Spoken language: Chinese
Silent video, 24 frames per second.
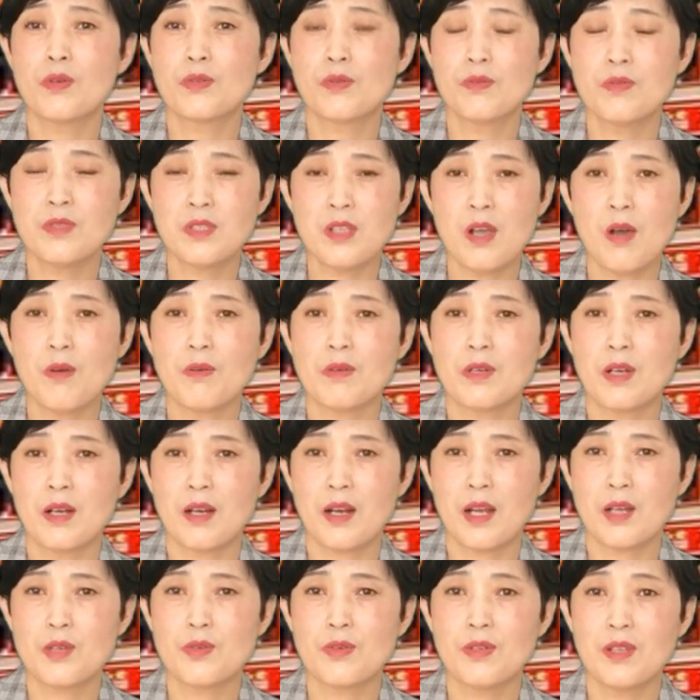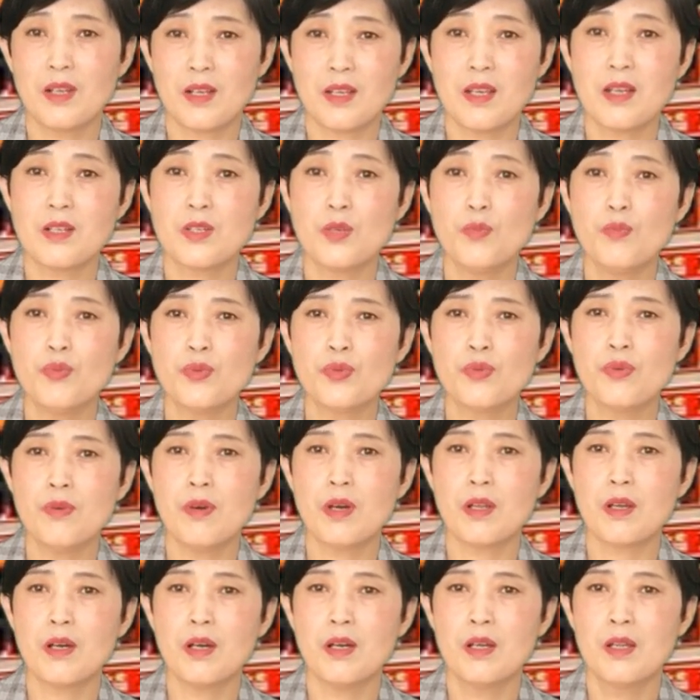从效果上来说呢，也是不
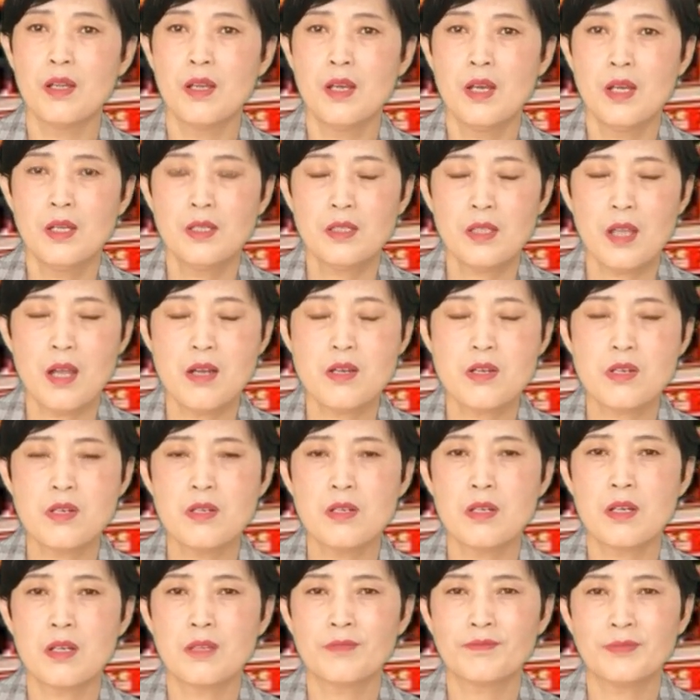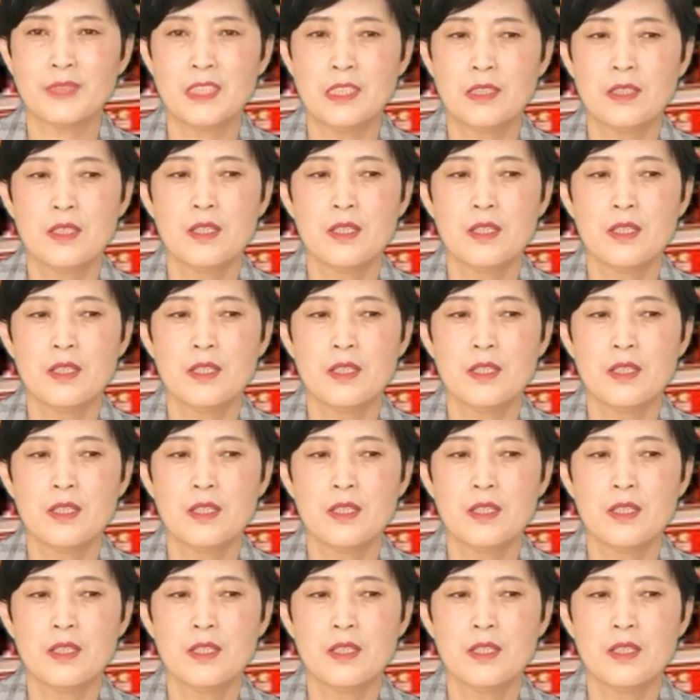错的。但是呢，